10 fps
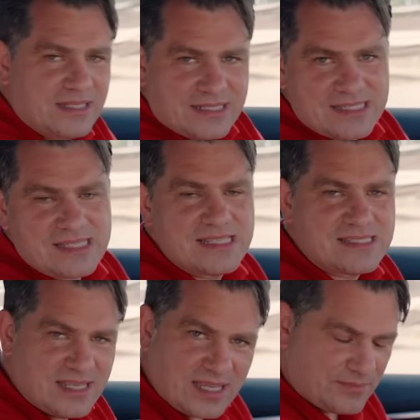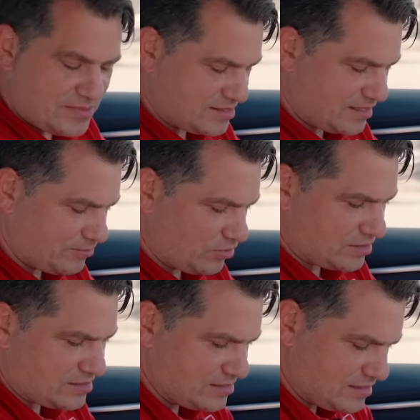dass sie serienmäßig an Bord
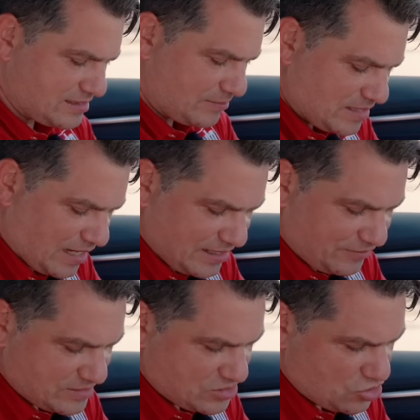ist. Insgesamt eine etwas